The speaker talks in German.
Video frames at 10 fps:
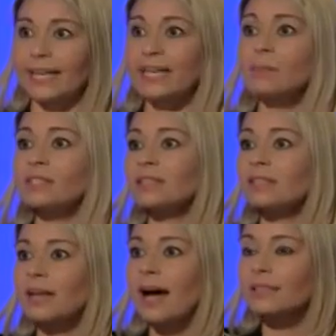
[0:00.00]
Ehebedingte
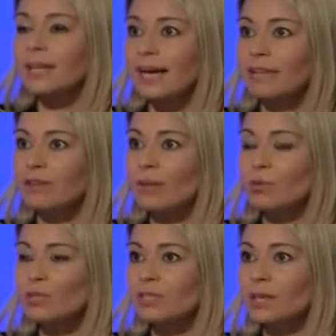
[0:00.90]
Nachteile, wer
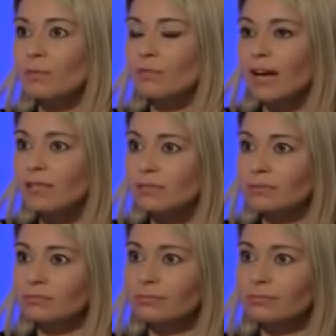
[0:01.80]
muss die denn beweisen?